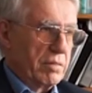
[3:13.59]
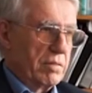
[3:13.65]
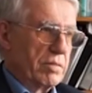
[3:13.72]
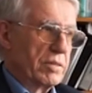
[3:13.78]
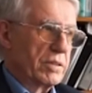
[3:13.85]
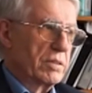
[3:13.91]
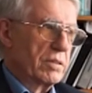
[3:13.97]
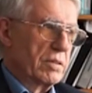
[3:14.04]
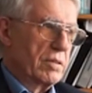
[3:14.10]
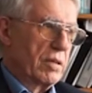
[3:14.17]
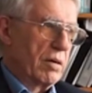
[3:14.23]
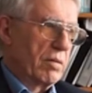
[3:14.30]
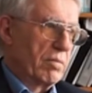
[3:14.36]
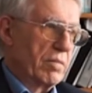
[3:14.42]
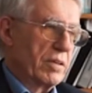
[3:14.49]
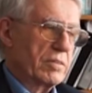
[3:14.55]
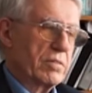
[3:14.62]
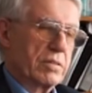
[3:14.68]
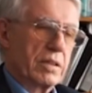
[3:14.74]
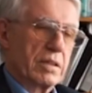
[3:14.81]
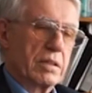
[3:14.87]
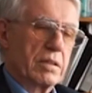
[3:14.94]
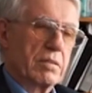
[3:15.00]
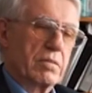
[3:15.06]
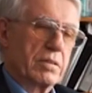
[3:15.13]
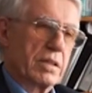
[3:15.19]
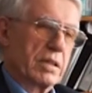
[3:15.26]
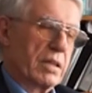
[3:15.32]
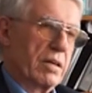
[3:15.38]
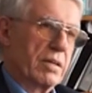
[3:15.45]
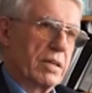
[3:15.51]
Wir wissen kaum, was unter, den,
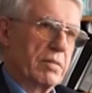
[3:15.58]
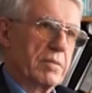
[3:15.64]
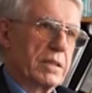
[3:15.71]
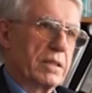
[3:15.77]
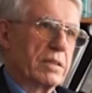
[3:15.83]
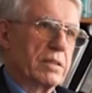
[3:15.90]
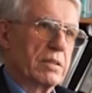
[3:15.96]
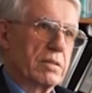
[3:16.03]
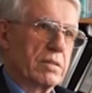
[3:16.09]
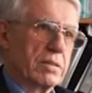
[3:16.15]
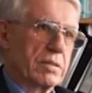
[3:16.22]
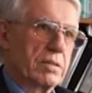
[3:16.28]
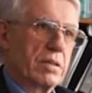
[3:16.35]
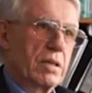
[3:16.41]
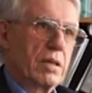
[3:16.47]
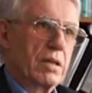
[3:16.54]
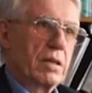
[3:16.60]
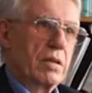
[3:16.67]
unter 300 Metern ist.